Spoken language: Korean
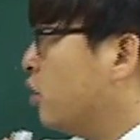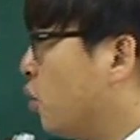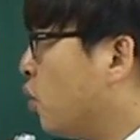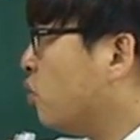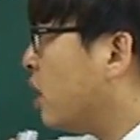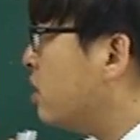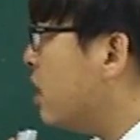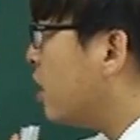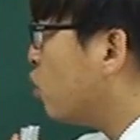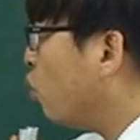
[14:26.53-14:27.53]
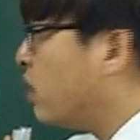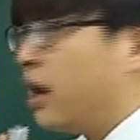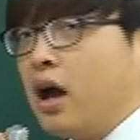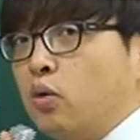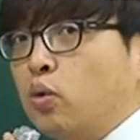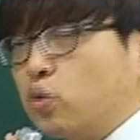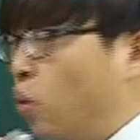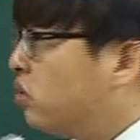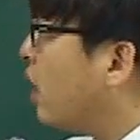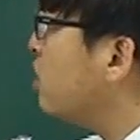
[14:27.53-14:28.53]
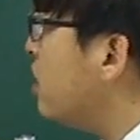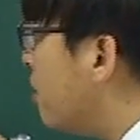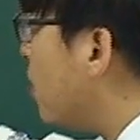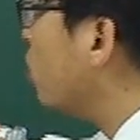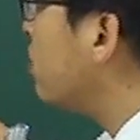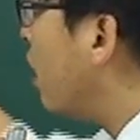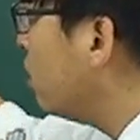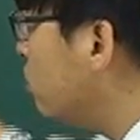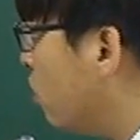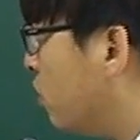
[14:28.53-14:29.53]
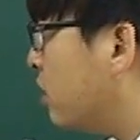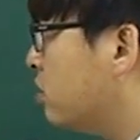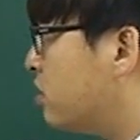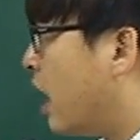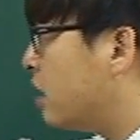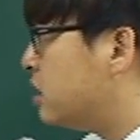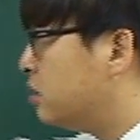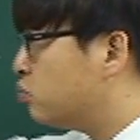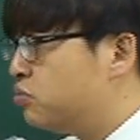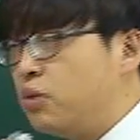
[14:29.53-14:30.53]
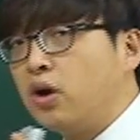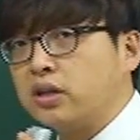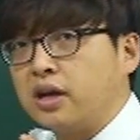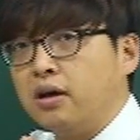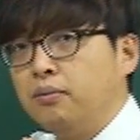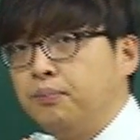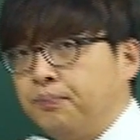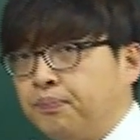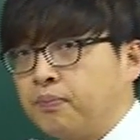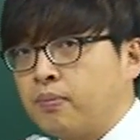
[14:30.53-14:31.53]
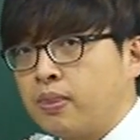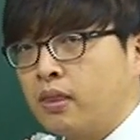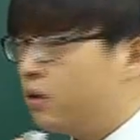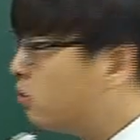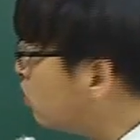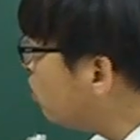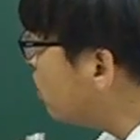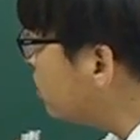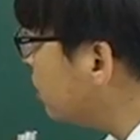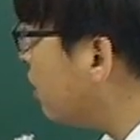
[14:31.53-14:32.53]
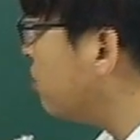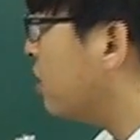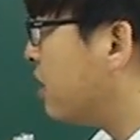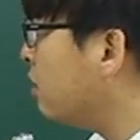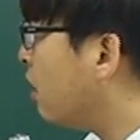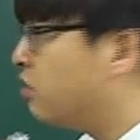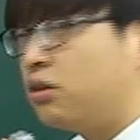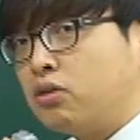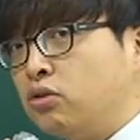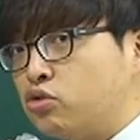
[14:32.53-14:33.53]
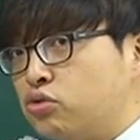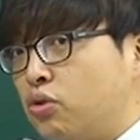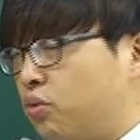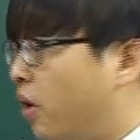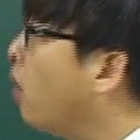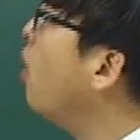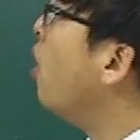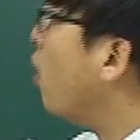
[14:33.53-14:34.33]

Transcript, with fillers: 형용사 뒤에 동사 나왔고 동사 뒤에 명사 한 덩어리 그 사실은 분명하다 WH 나왔 나왔으니까 끊어준 거고요.